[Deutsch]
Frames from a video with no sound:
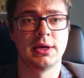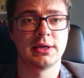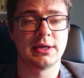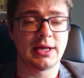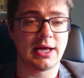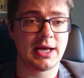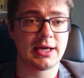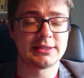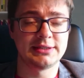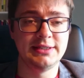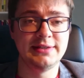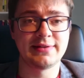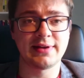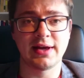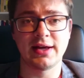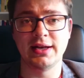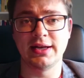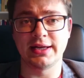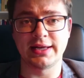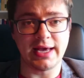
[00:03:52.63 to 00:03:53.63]
Nach
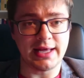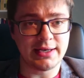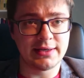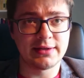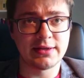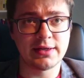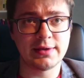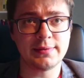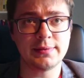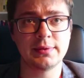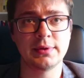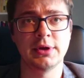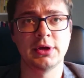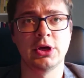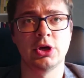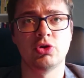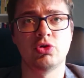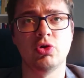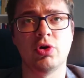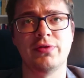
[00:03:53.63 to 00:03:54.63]
dieser Legende
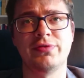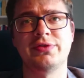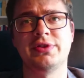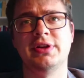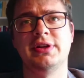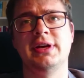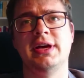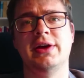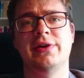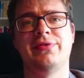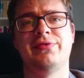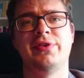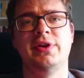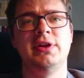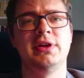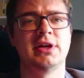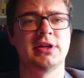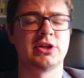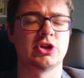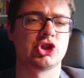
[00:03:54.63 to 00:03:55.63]
durfte der
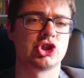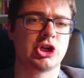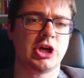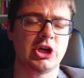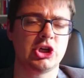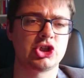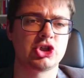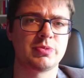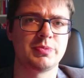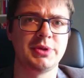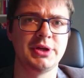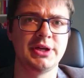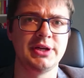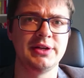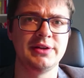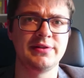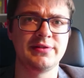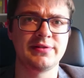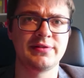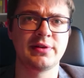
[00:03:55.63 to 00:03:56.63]
Erfinder des
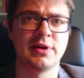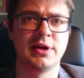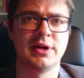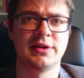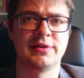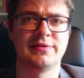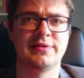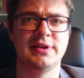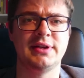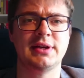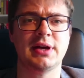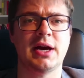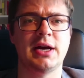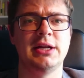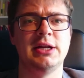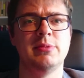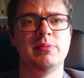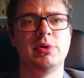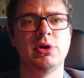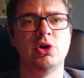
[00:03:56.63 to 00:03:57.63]
Schachspiels sich
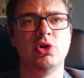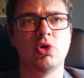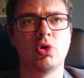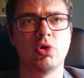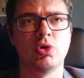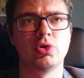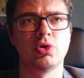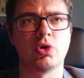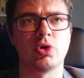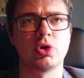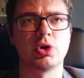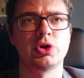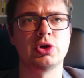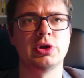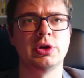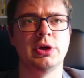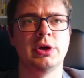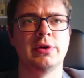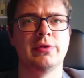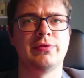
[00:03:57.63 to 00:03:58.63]
eine Belohnung
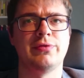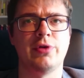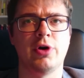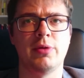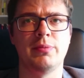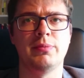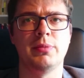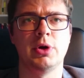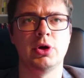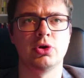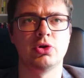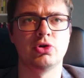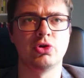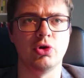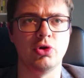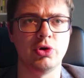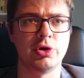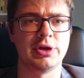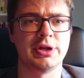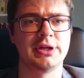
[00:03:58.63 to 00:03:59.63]
vom
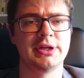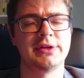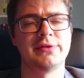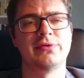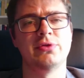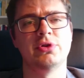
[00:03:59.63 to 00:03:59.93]
König